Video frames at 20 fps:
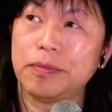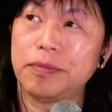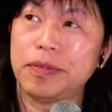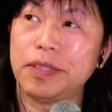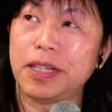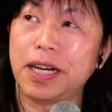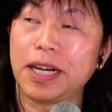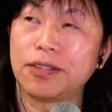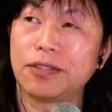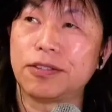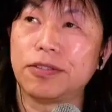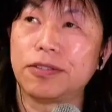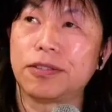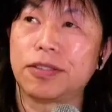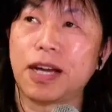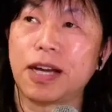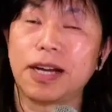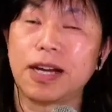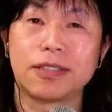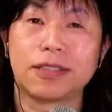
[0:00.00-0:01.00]
2月
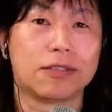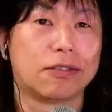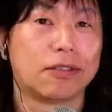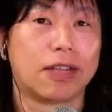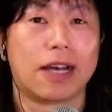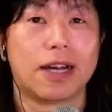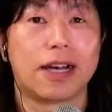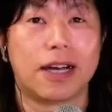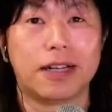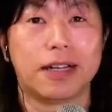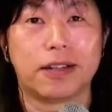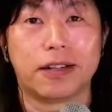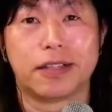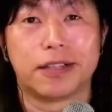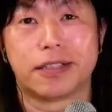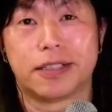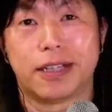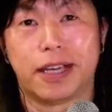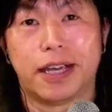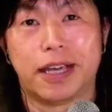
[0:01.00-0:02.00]
3月の段階でで
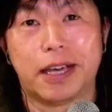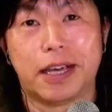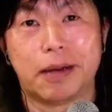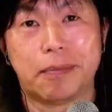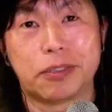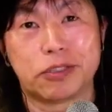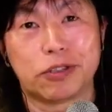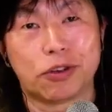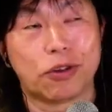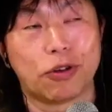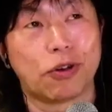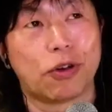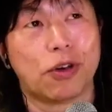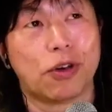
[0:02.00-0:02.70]
すねやっぱその